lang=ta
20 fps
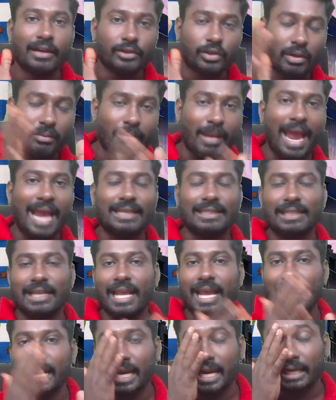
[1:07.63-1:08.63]
ஸோ
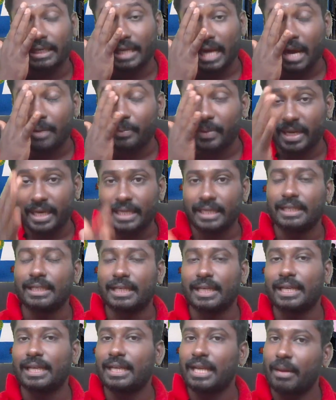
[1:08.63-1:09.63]
மேக்ஸில் என்னென்ன டாபிக்
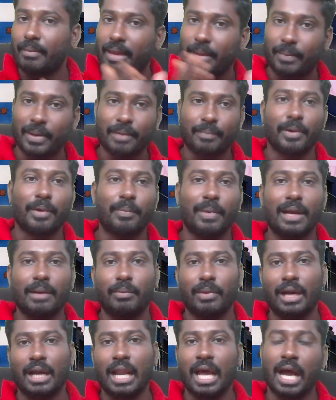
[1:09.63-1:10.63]
இருக்குது நம்ம எப்படி ப்ரிப்பேர்
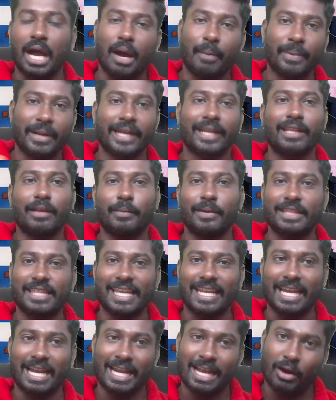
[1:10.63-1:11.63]
பண்ணலாம் அப்படிங்கிறத பற்றி
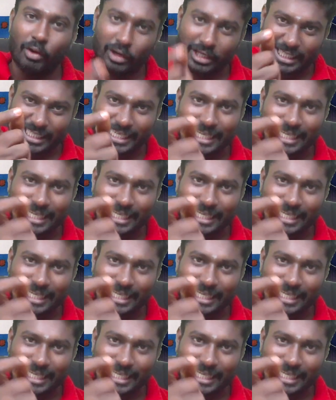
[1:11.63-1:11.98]
என்னென்னா ஒரு